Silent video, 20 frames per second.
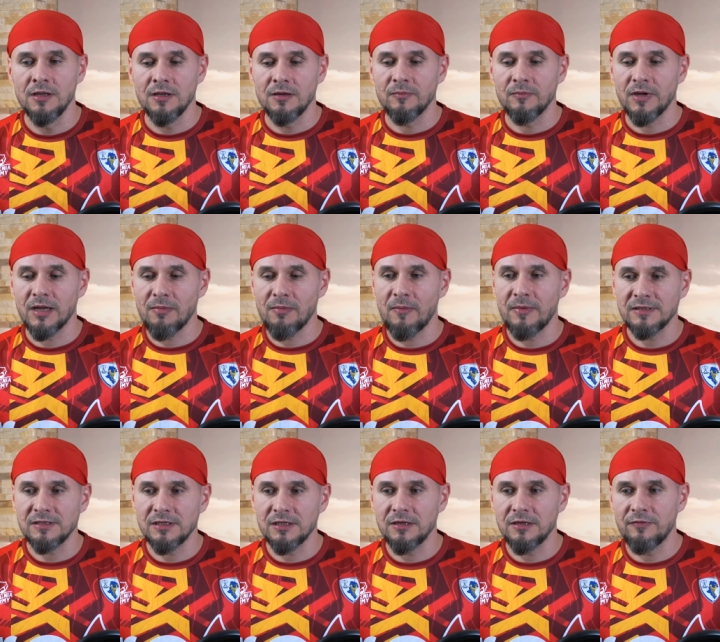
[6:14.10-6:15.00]
bo jak mam
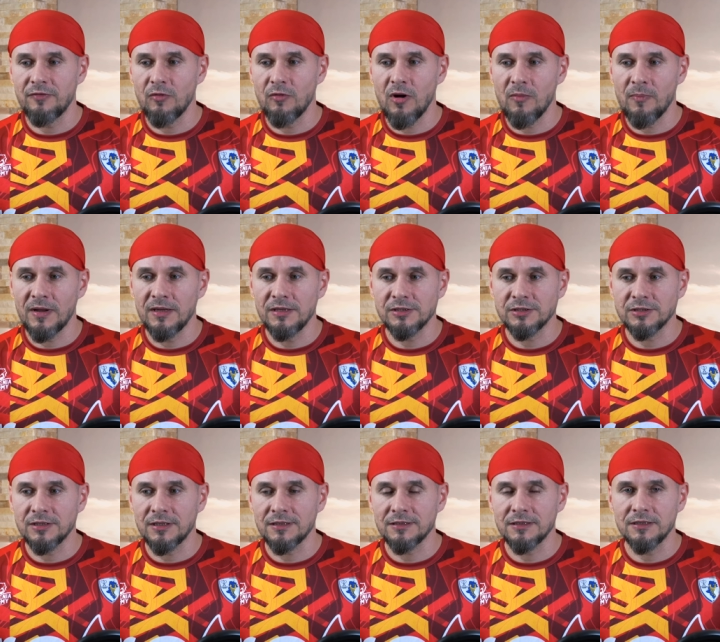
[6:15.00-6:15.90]
nadzieję
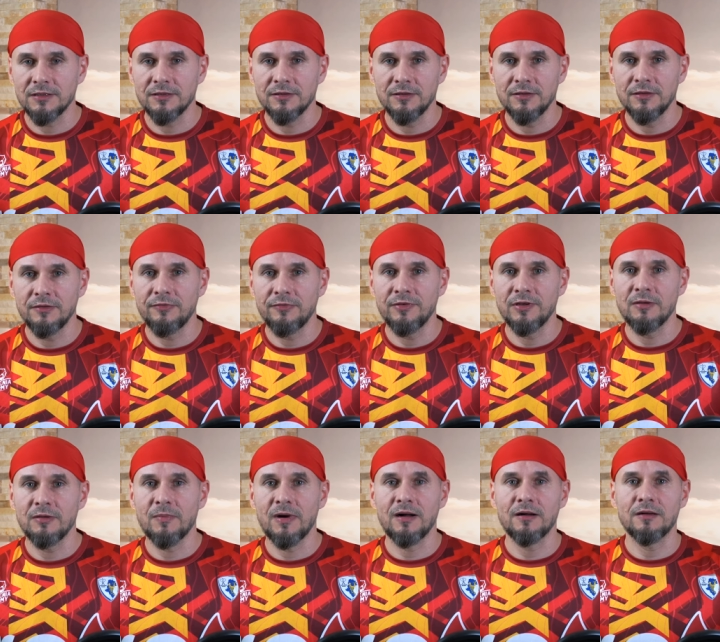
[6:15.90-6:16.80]
wyłapaliście na tych y,
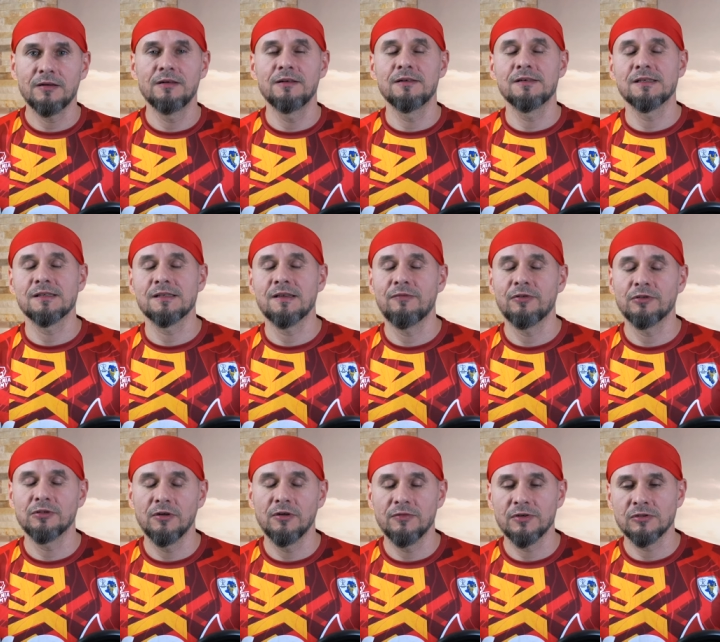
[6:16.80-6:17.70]
firmach y,
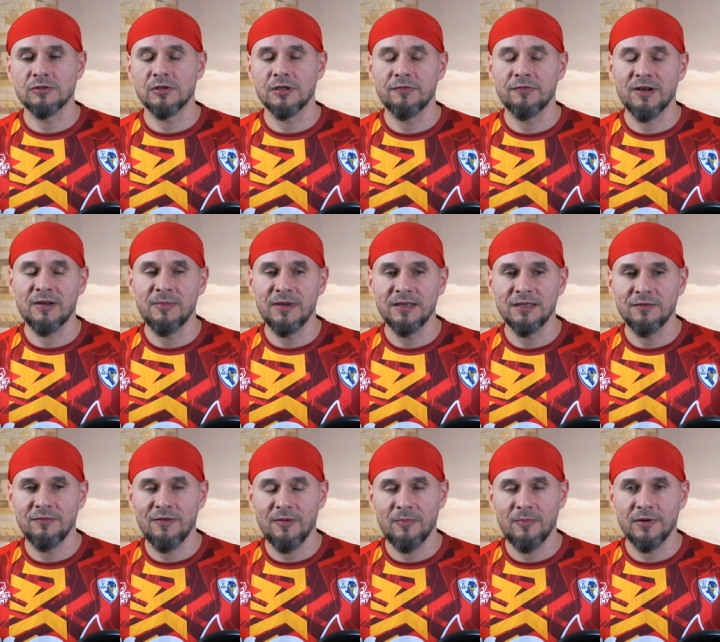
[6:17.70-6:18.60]
zawodowych, których
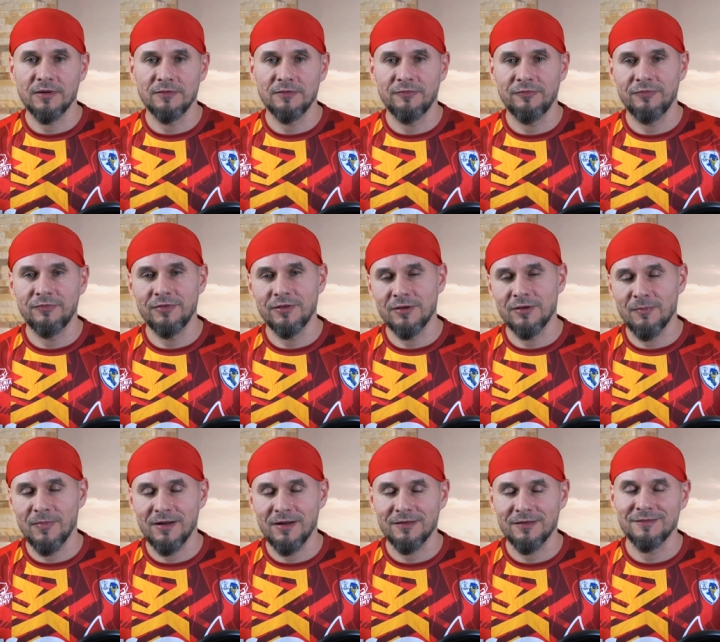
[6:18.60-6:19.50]
fragmenty wam
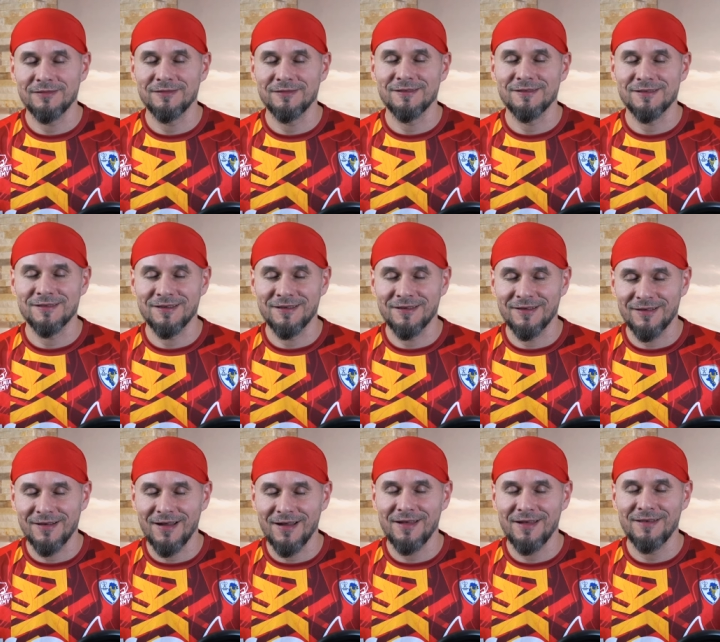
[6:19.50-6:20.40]
firmach z
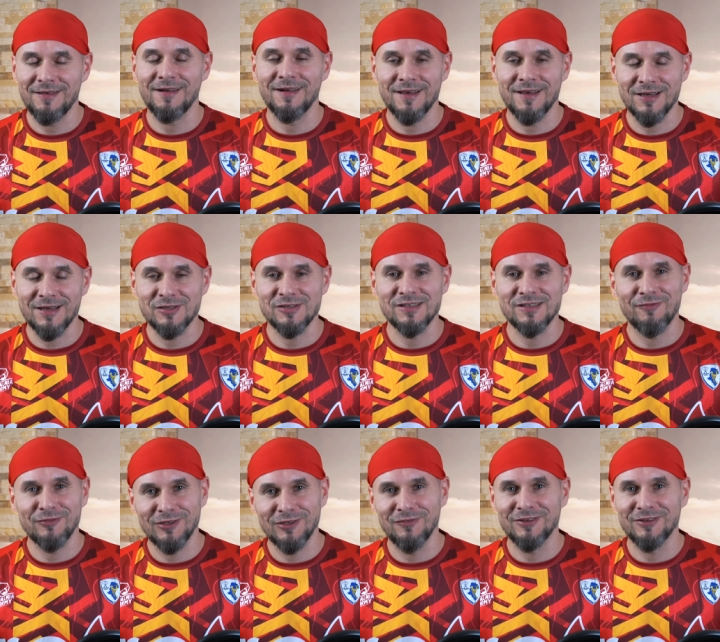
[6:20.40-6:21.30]
grania, graczy
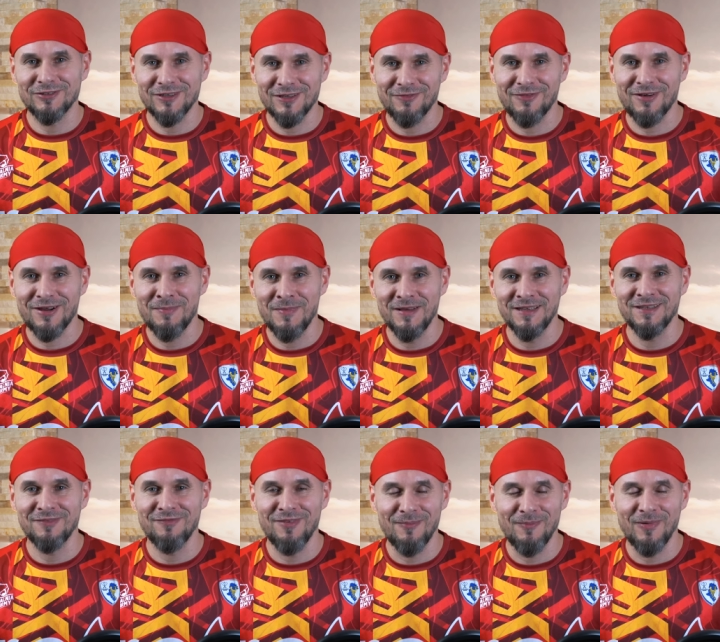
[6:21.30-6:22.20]
zawodowych, których
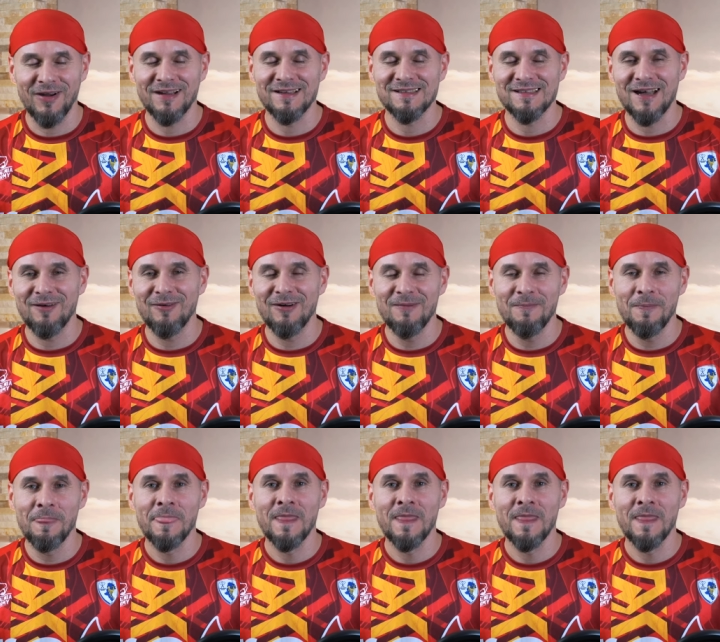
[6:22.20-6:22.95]
fragmenty wam pokazałem.